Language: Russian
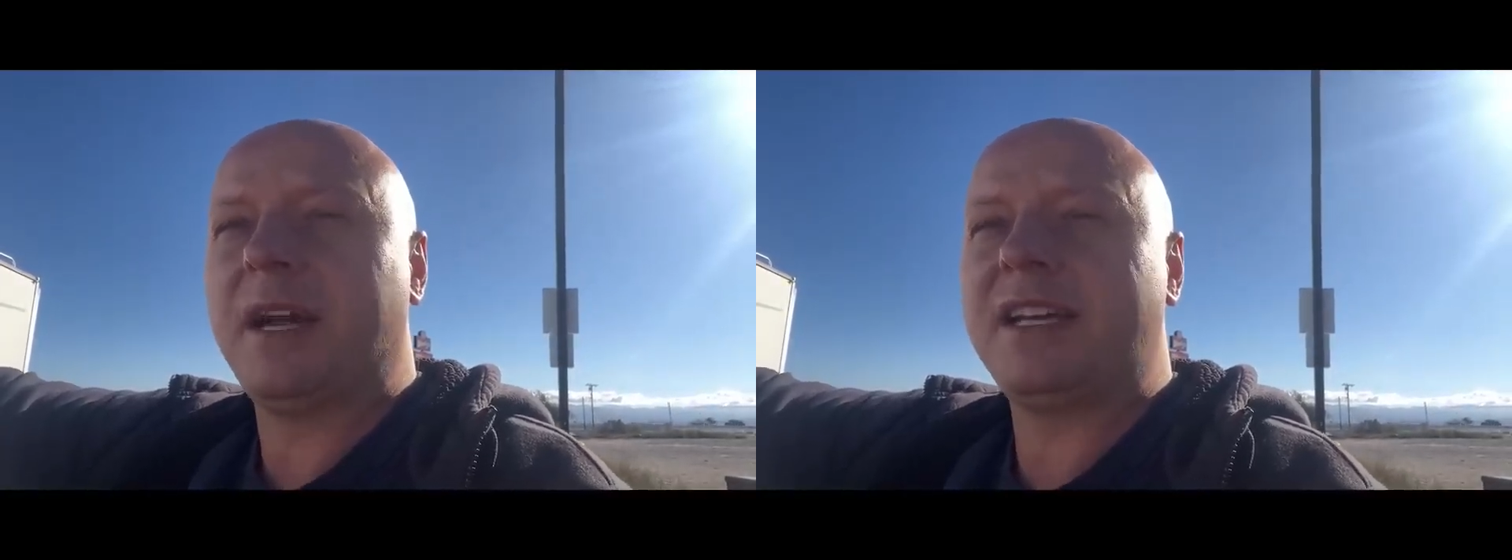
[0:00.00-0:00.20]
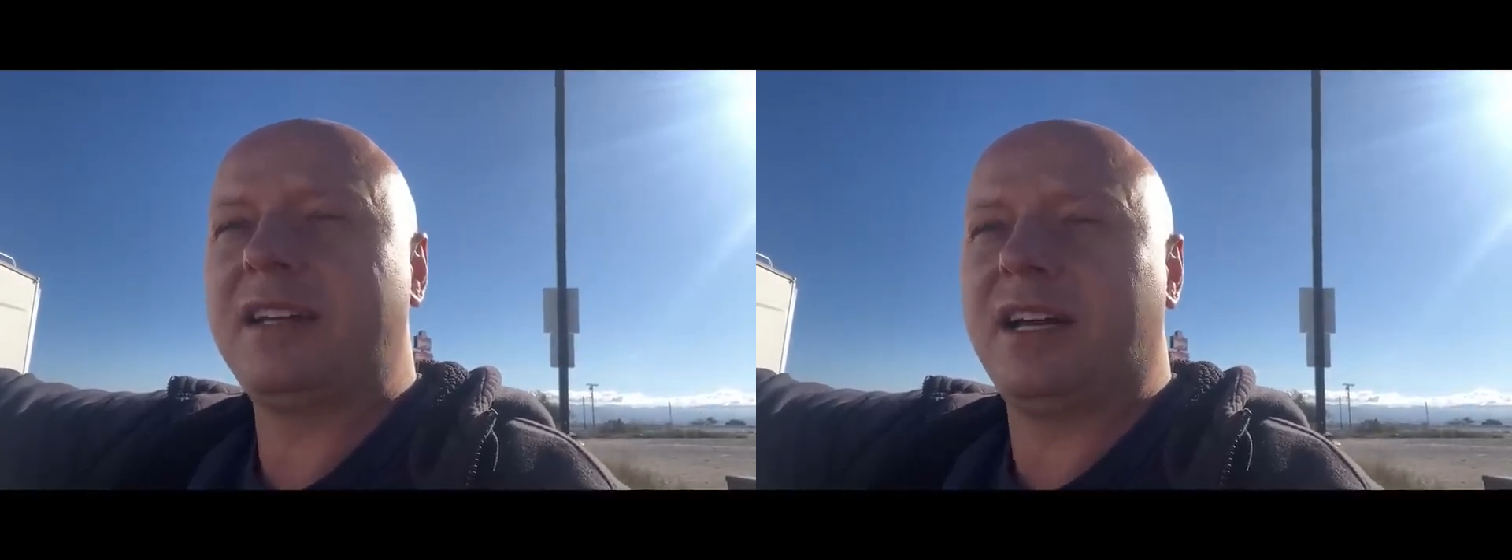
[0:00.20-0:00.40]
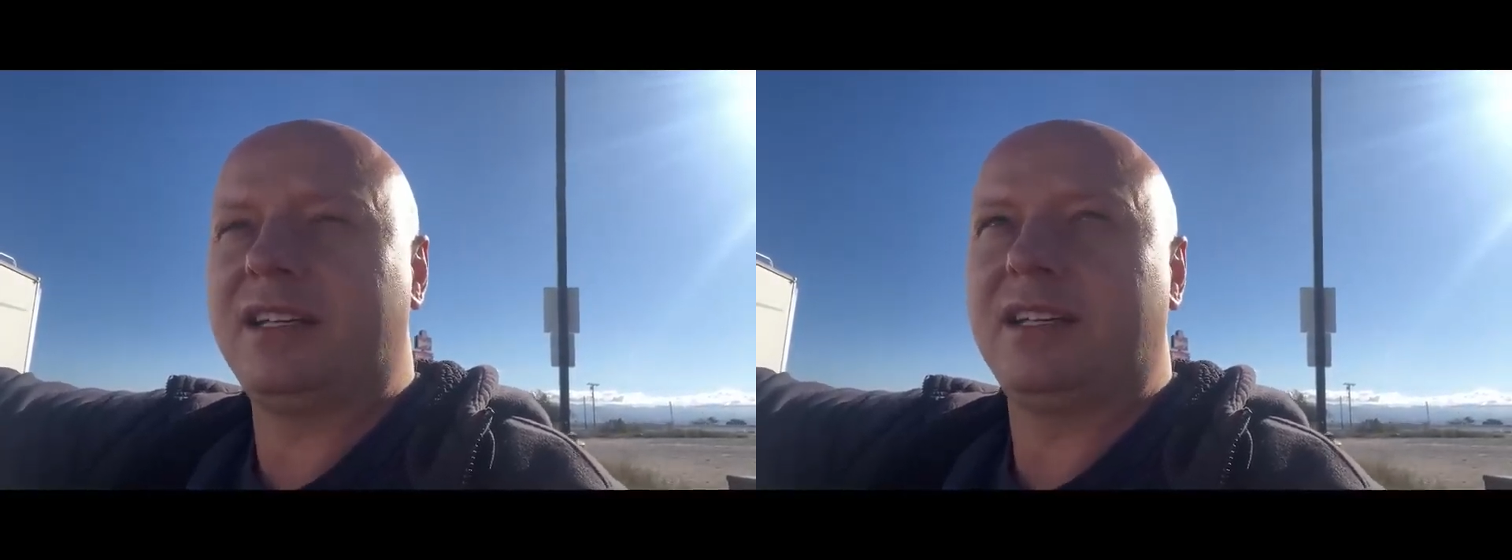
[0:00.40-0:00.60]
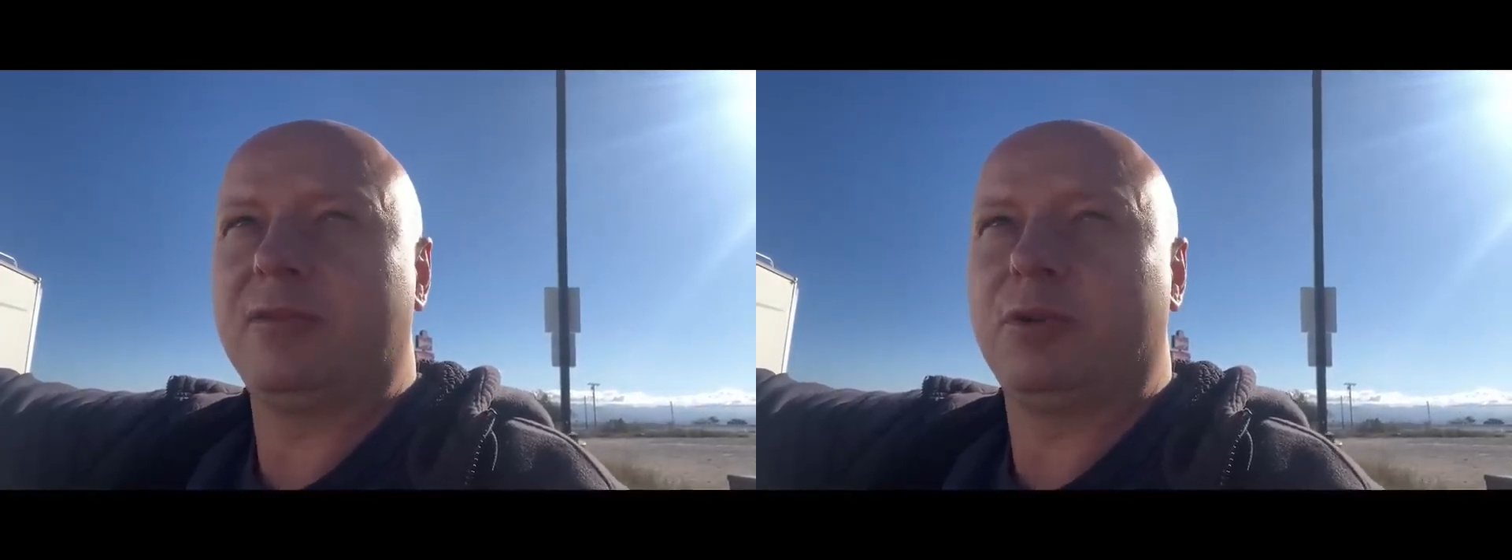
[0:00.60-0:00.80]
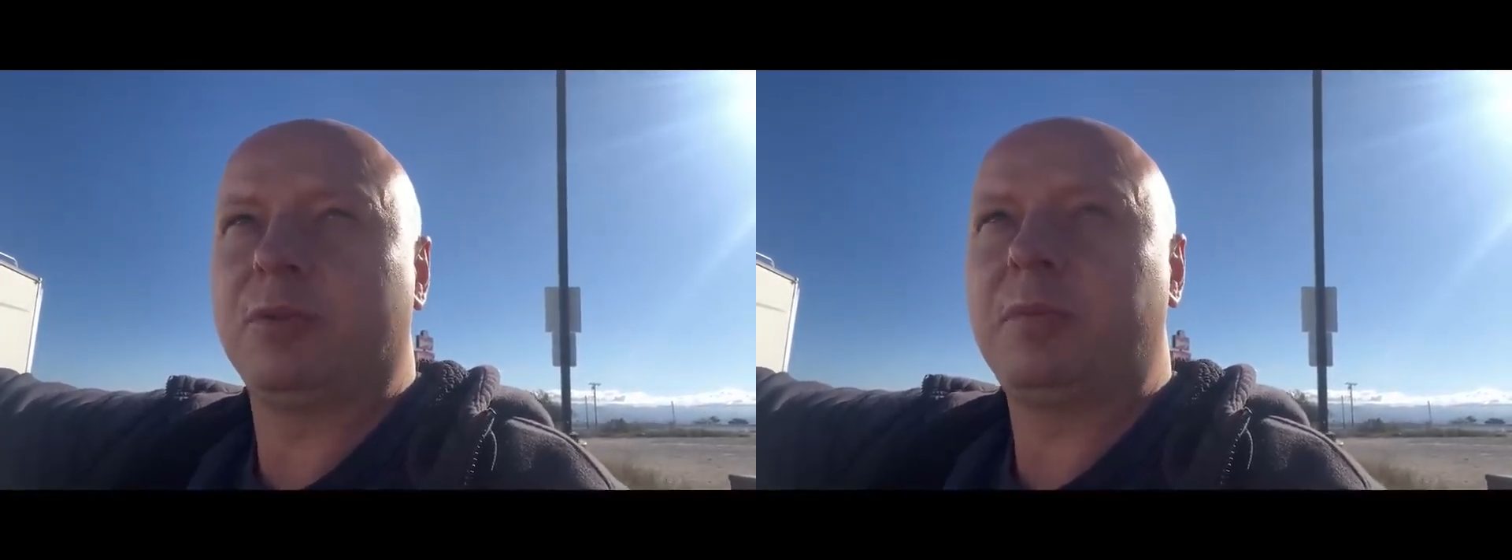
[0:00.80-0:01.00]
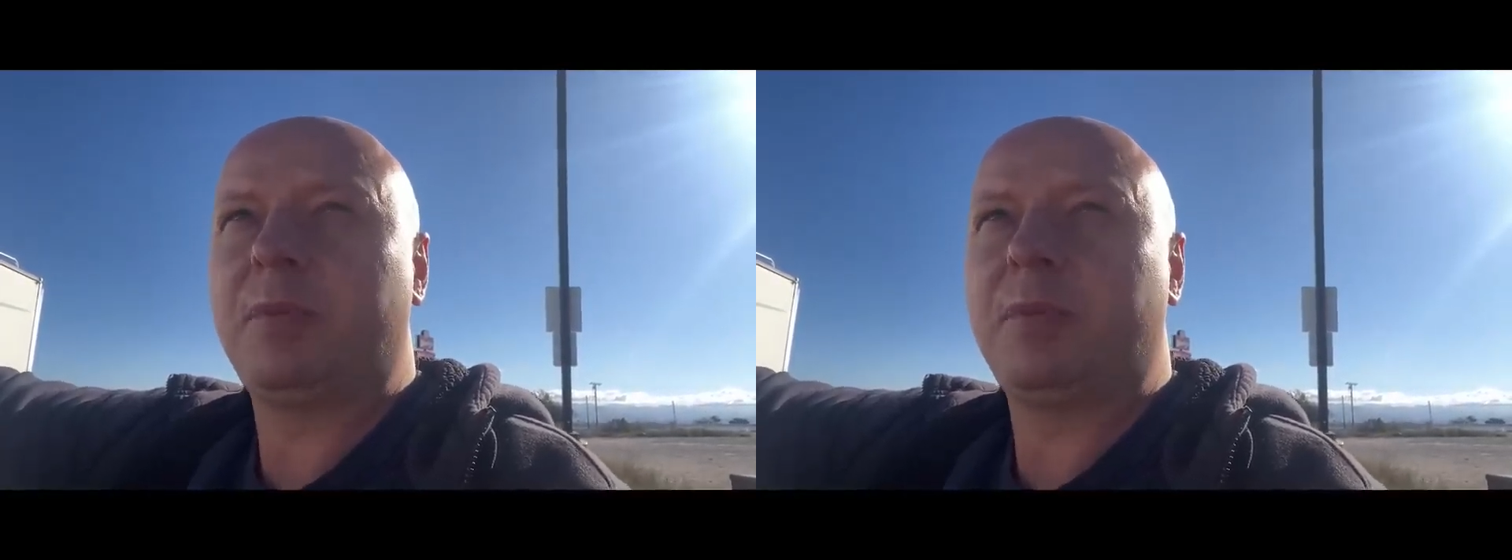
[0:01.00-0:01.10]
покидайте его.